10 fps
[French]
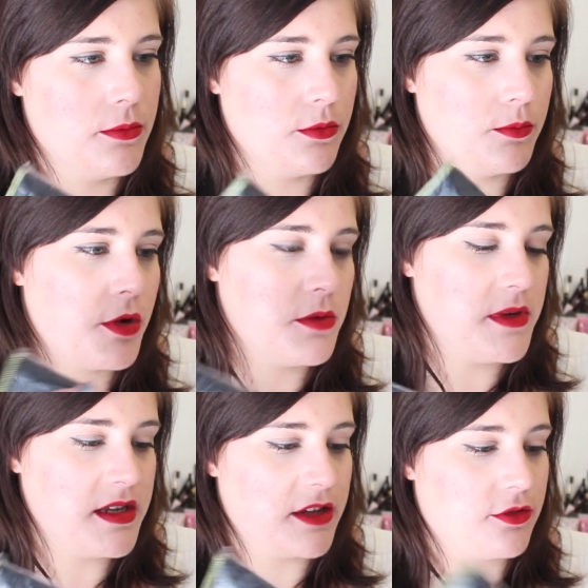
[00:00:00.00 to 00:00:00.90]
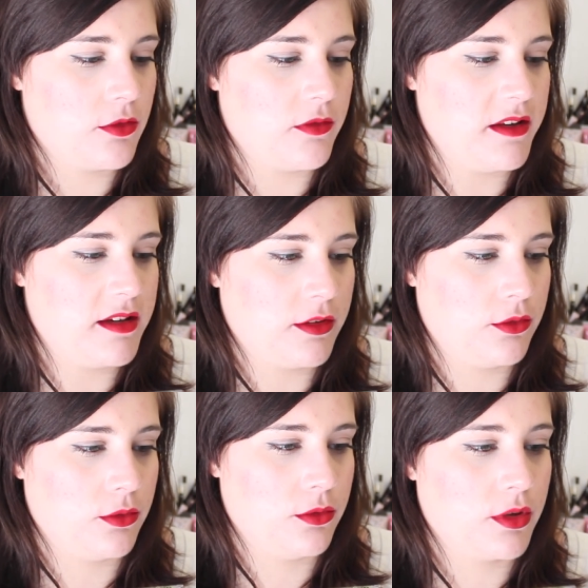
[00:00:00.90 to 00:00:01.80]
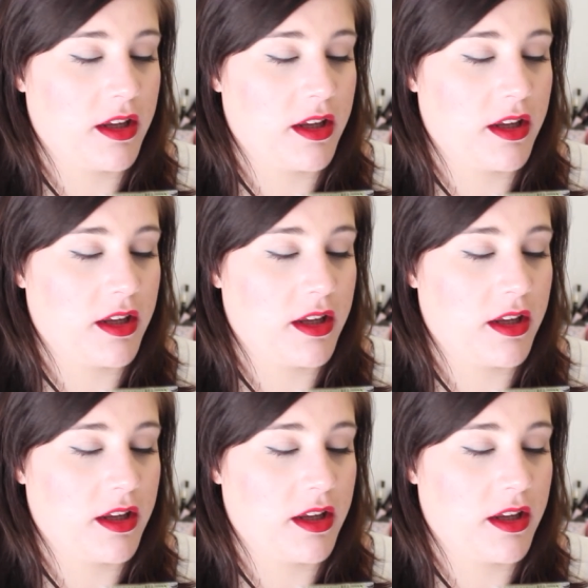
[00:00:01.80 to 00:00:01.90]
une bonne miniature on va dire de,